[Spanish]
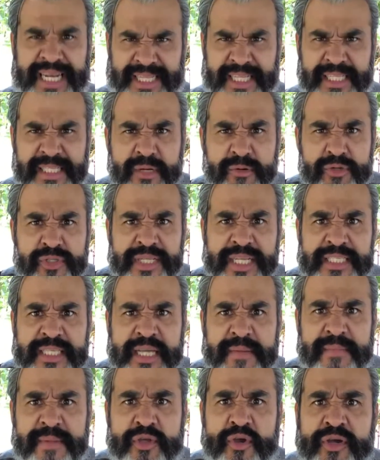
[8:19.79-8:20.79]
A ti te gusta
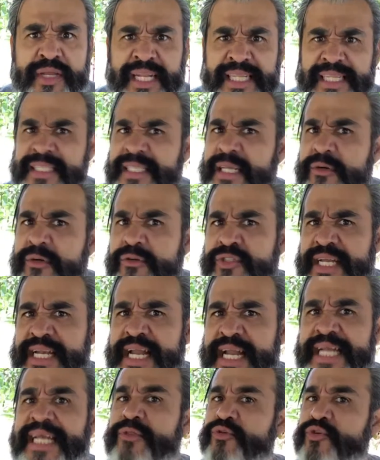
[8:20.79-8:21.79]
ser mediocre. A ti te
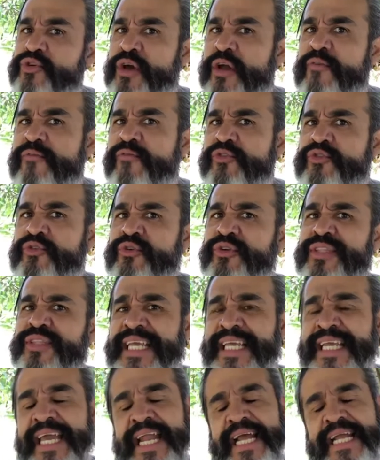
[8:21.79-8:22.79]
gustaría que tú yo el futuro te
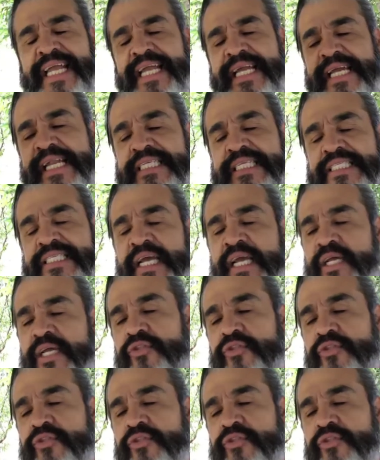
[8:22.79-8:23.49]
dijera, ¿qué crees?